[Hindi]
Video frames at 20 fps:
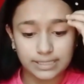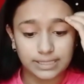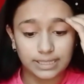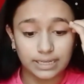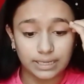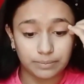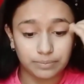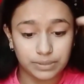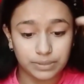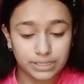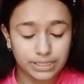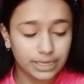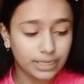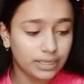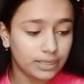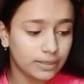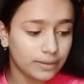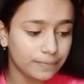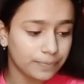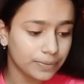लिपस्टिक
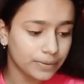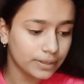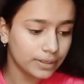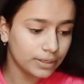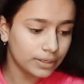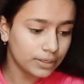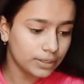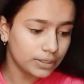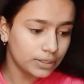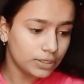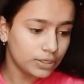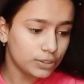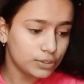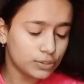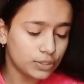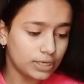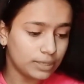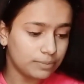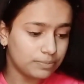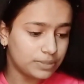
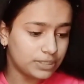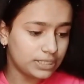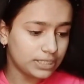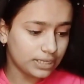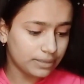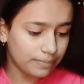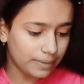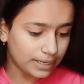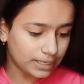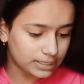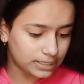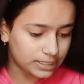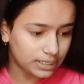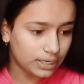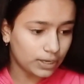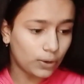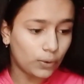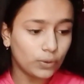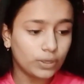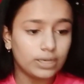लिपस्टिक मैं किससे
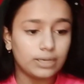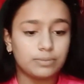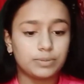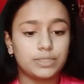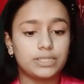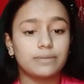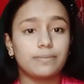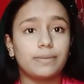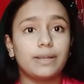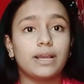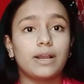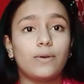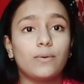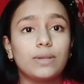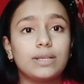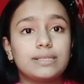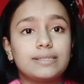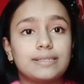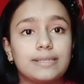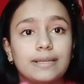लगाऊंगी लिपस्टिक में लगाऊंगी
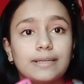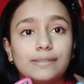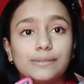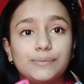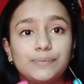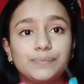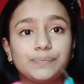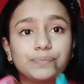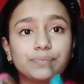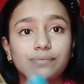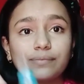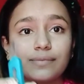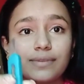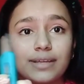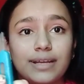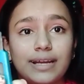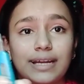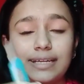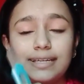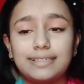इससे
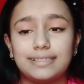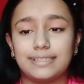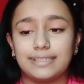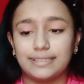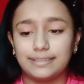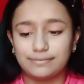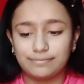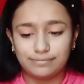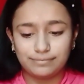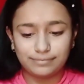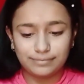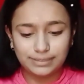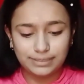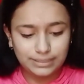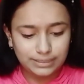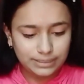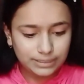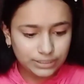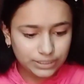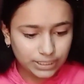कटर से
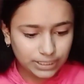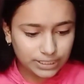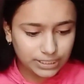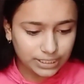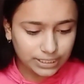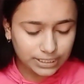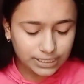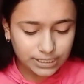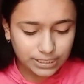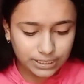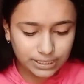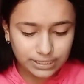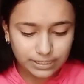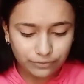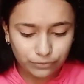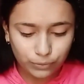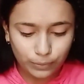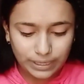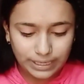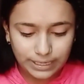जल्दी जल्दी जल्दी से
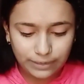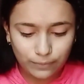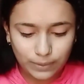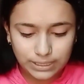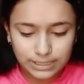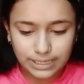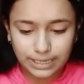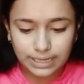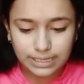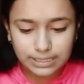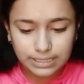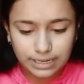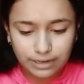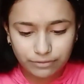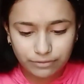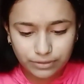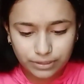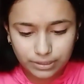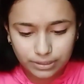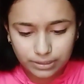ट्वेंटी वन सेकेंड्स
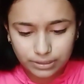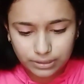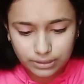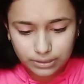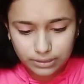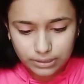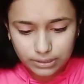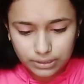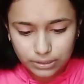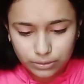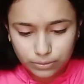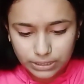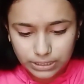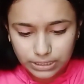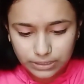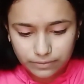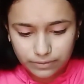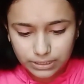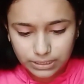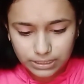लेफ्ट ट्वेंटी
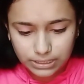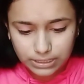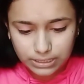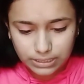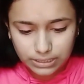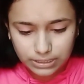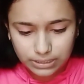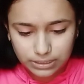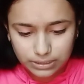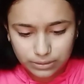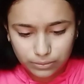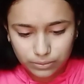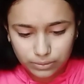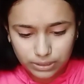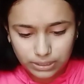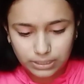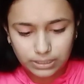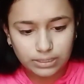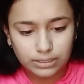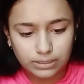वन सेकेंड्स ओनली
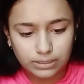